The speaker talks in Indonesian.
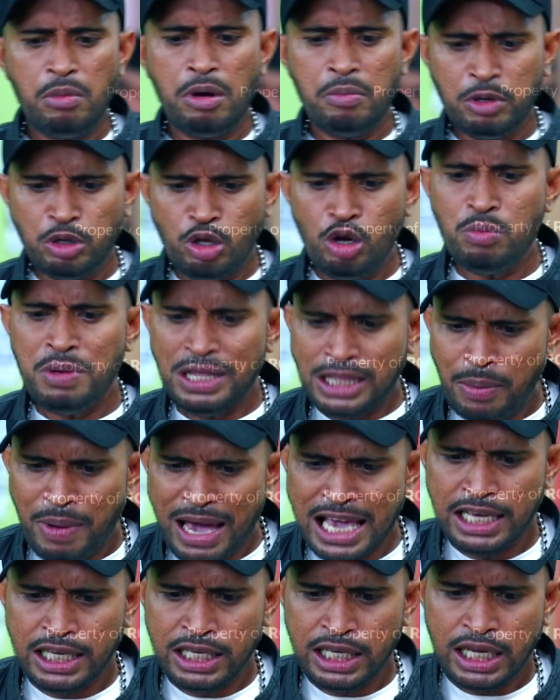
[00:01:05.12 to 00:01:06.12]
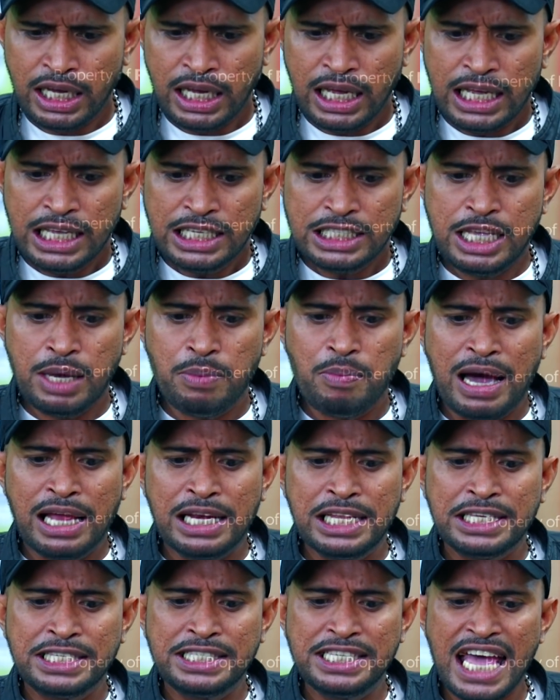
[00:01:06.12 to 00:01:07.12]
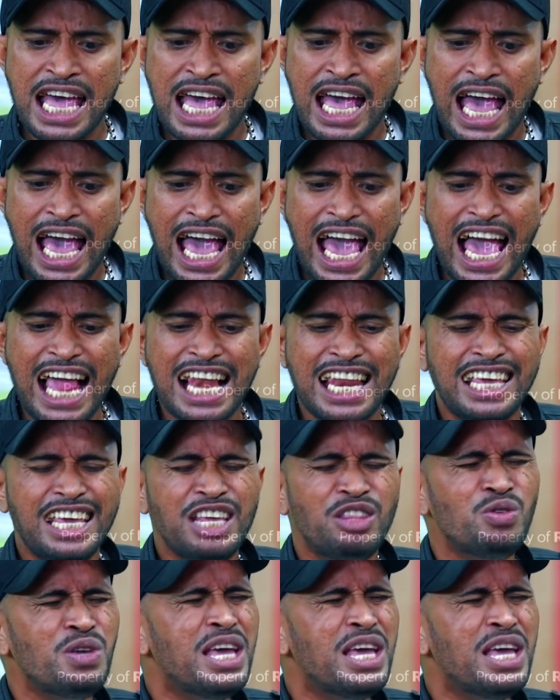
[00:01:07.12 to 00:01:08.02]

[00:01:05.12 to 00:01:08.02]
Emang betul beta baik. Sebaliknya, Ale itu